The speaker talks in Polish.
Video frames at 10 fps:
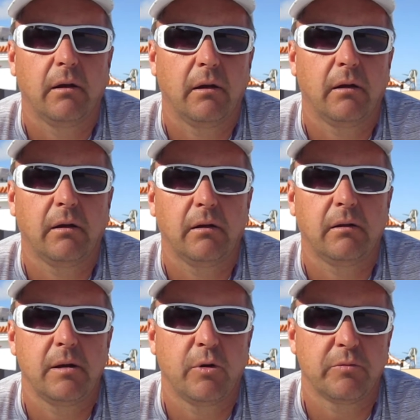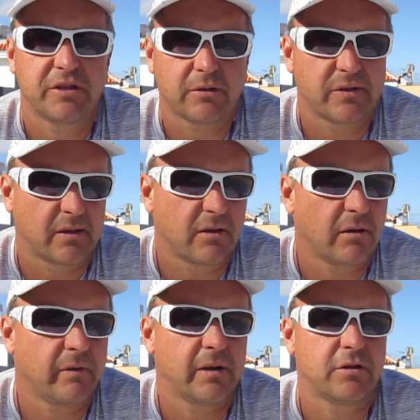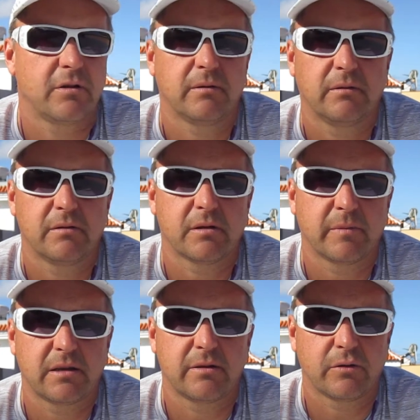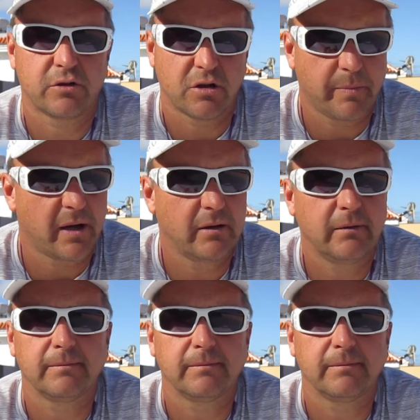e, nie mogą się skoncentrować, są tacy roztrzepani.